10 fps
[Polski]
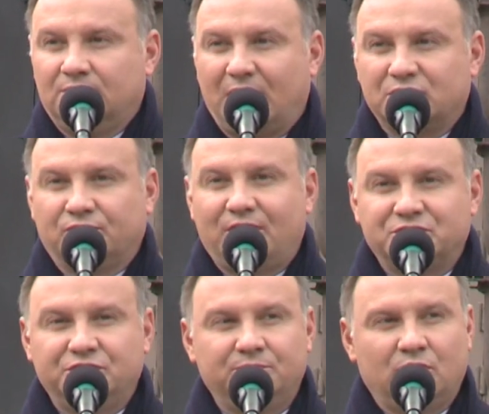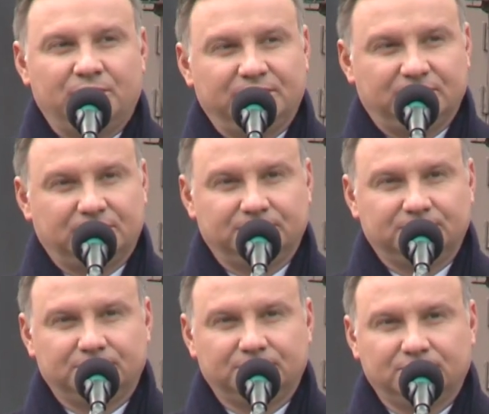Bardzo ważny moment.
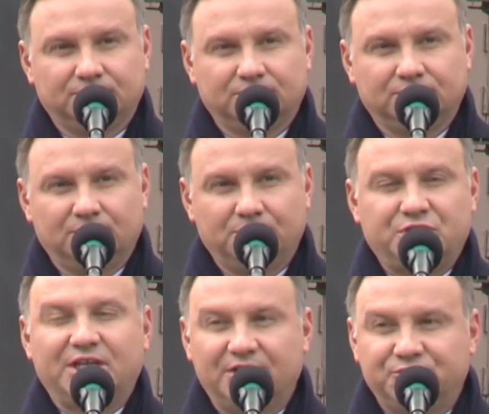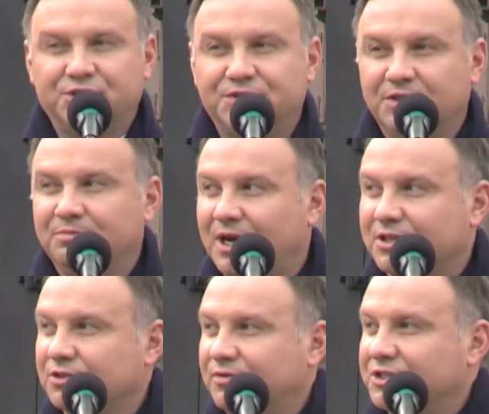Przede wszystkim
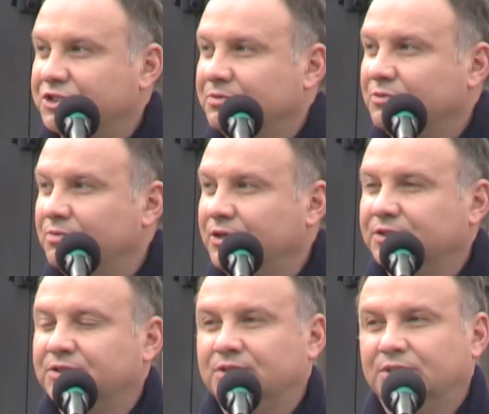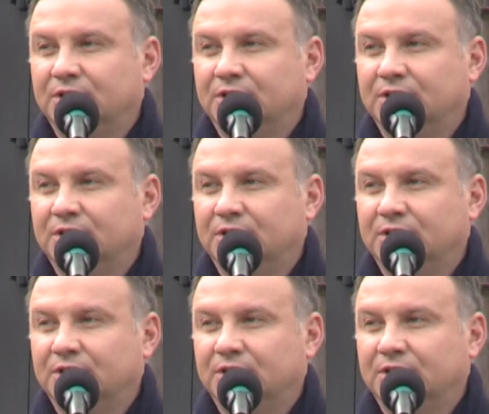bardzo ważny moment